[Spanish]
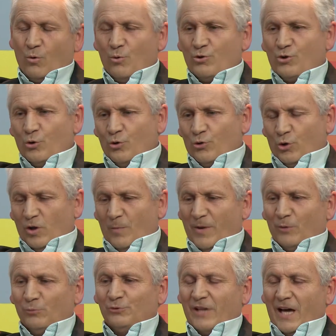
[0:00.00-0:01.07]
Si yo te
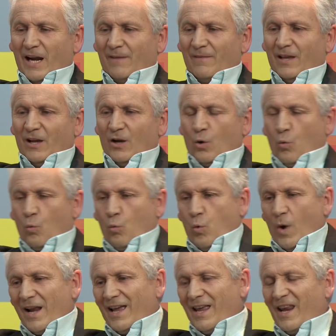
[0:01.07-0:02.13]
preguntara,
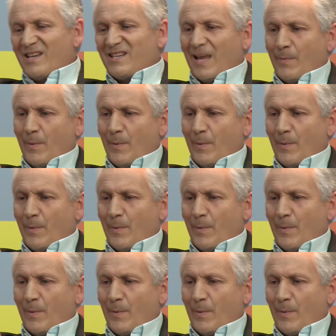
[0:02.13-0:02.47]
¿cuál crees que